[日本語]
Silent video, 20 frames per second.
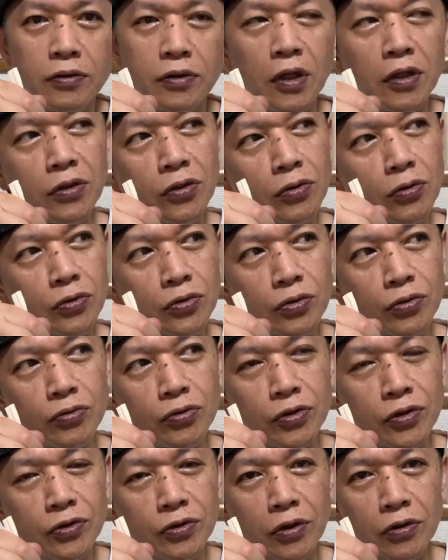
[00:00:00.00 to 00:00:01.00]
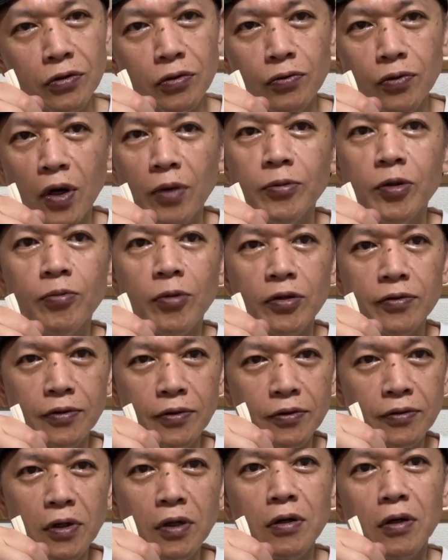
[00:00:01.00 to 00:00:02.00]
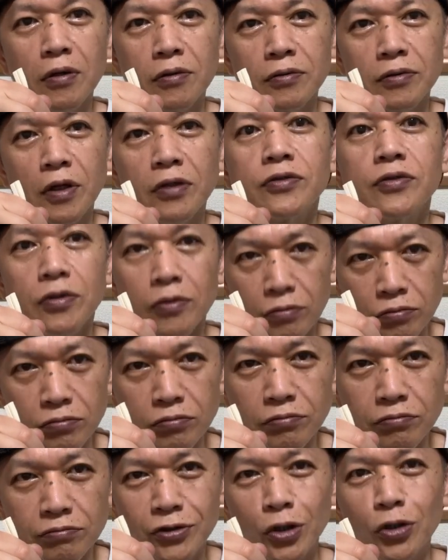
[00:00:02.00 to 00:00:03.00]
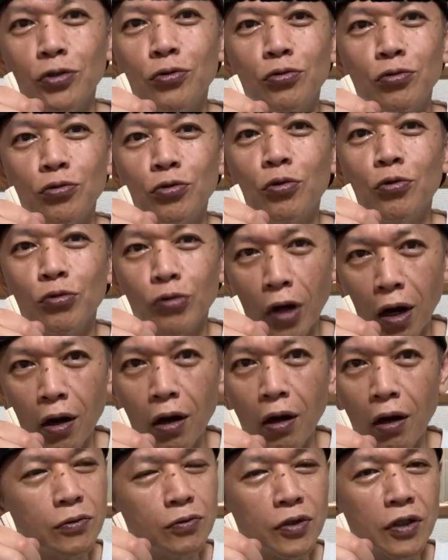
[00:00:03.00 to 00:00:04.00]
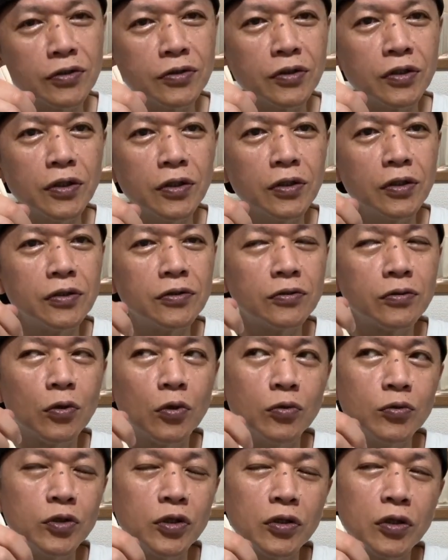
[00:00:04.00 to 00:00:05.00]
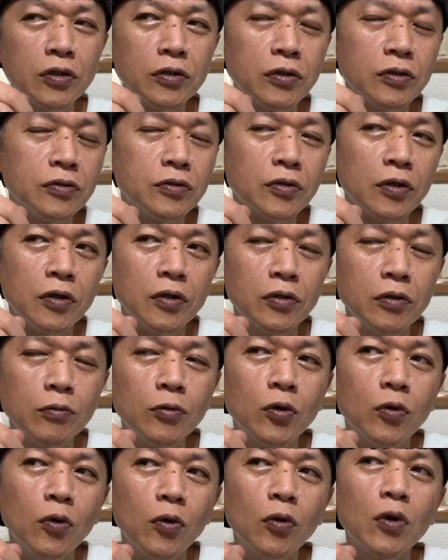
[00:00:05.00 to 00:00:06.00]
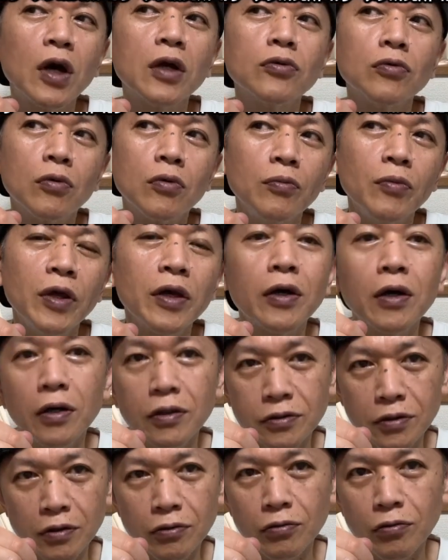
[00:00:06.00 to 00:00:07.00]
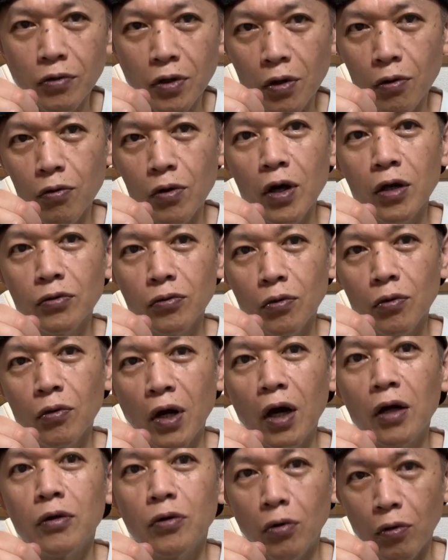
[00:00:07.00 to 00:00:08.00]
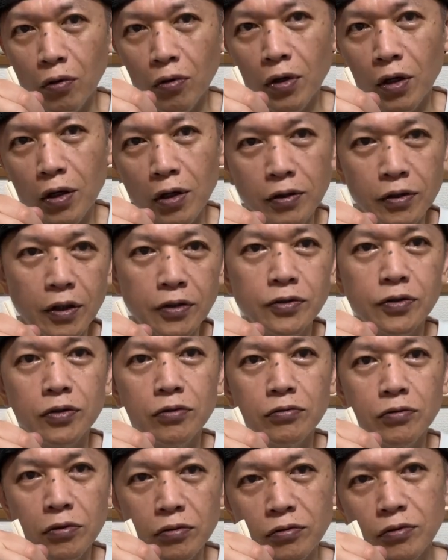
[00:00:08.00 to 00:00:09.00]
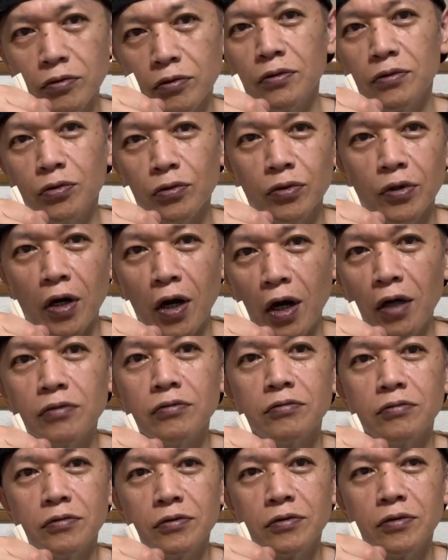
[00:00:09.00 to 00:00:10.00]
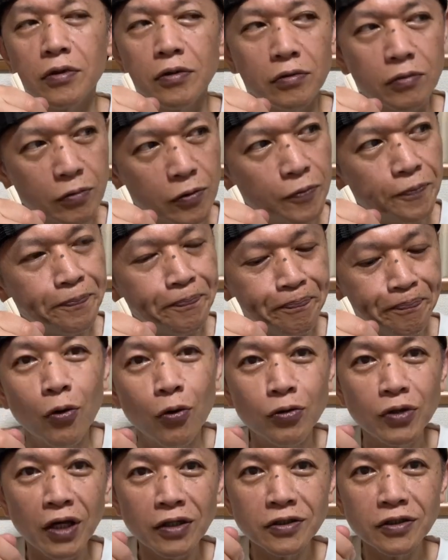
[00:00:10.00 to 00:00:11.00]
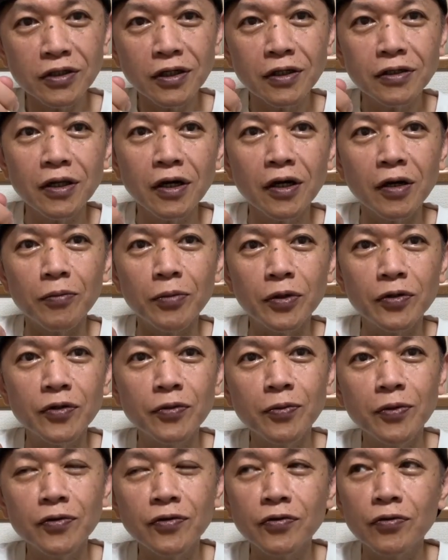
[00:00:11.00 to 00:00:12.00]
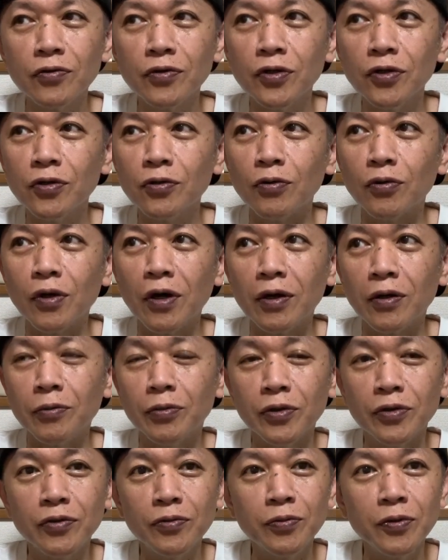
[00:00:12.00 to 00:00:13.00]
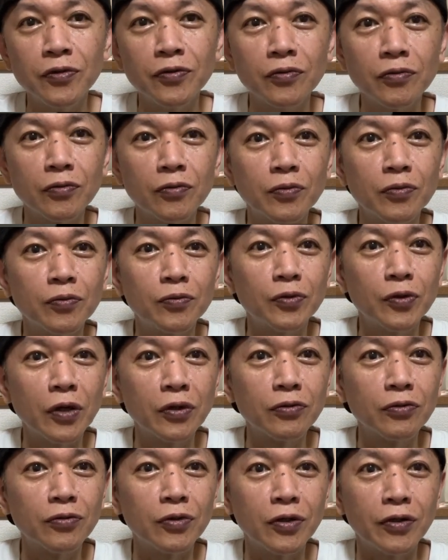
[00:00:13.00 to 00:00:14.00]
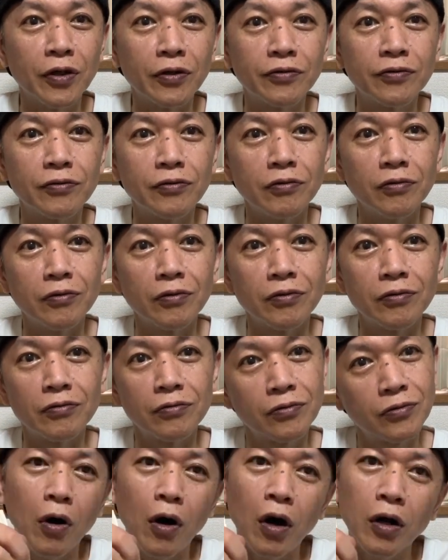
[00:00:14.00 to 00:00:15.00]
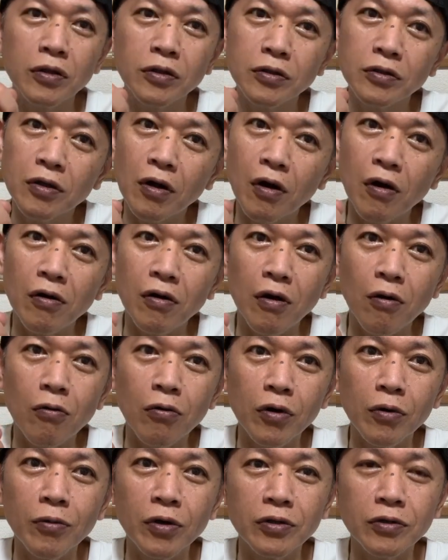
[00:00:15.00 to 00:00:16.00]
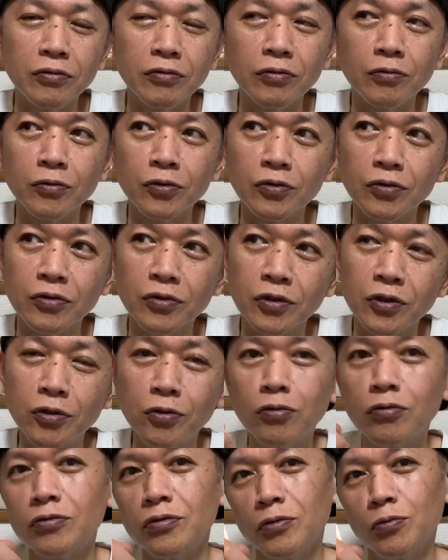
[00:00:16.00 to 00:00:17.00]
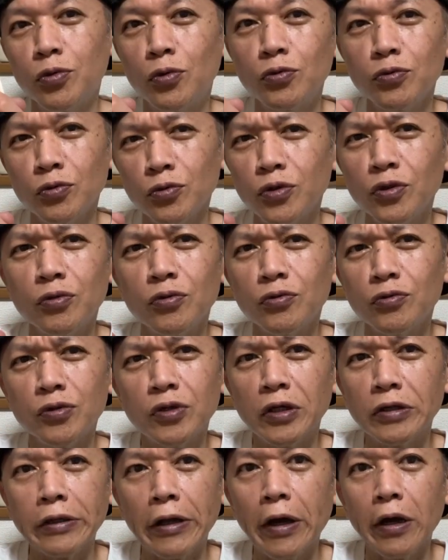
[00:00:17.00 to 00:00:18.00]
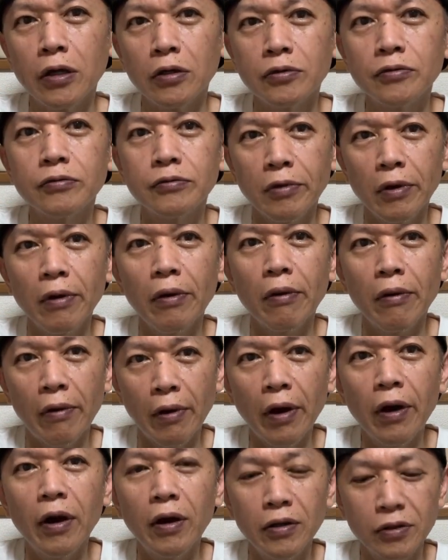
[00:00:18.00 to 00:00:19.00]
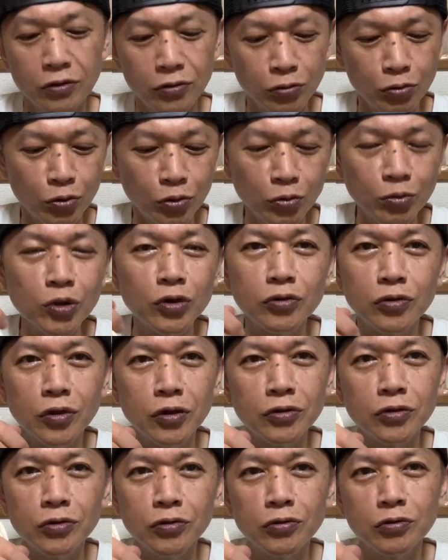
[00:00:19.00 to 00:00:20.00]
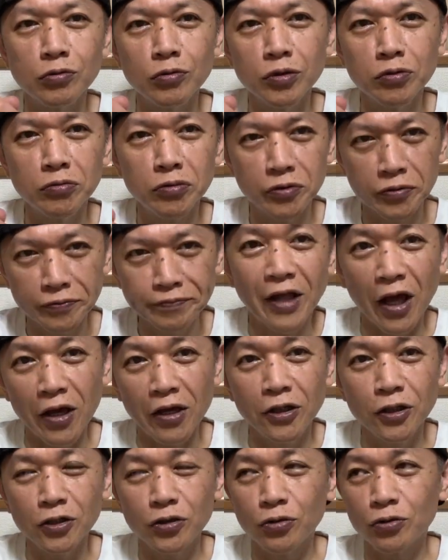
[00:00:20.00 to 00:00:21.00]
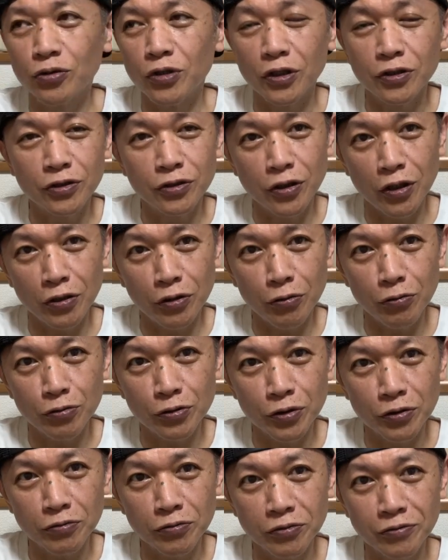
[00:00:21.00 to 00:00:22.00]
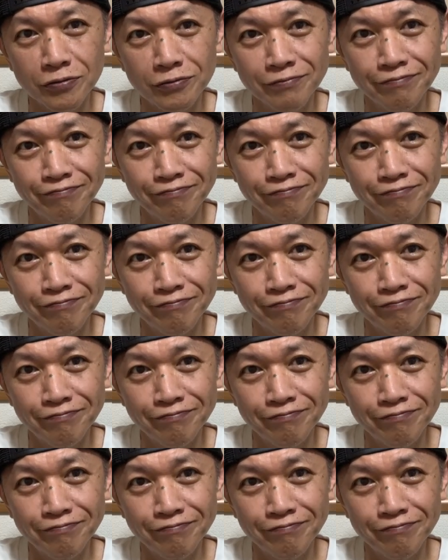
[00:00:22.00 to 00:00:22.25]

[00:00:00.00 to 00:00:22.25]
山陽食品さんとファミマさんから出してるっていうような同じ系列のお店なんですけれども、他のメーカーさんとか他の販路から出してるよっていう商品あるんですけれども、同じ方が別々の企業から別々のブランドで出すっていうのはあったかなこれまでと思って、僕の記憶にはないですね。はい。非常に珍しいと思います。はい。以上雑談でございまし